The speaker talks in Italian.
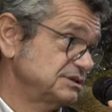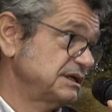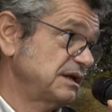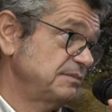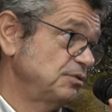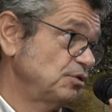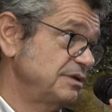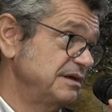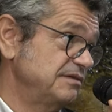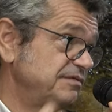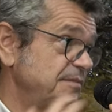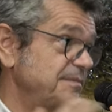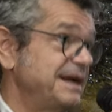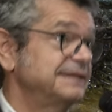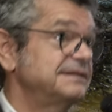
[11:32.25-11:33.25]
sarebbero gli
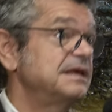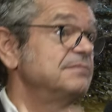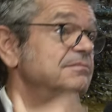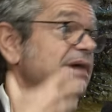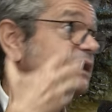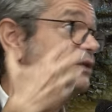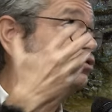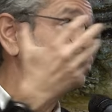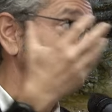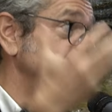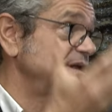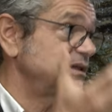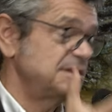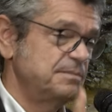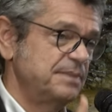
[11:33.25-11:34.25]
affamati, e i
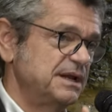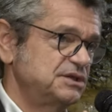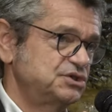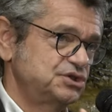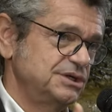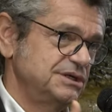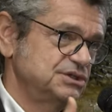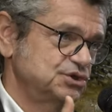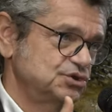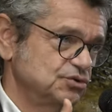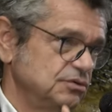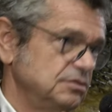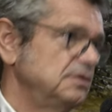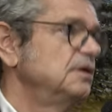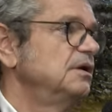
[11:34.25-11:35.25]
malnutriti per
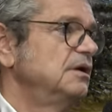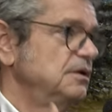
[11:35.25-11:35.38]
eccesso,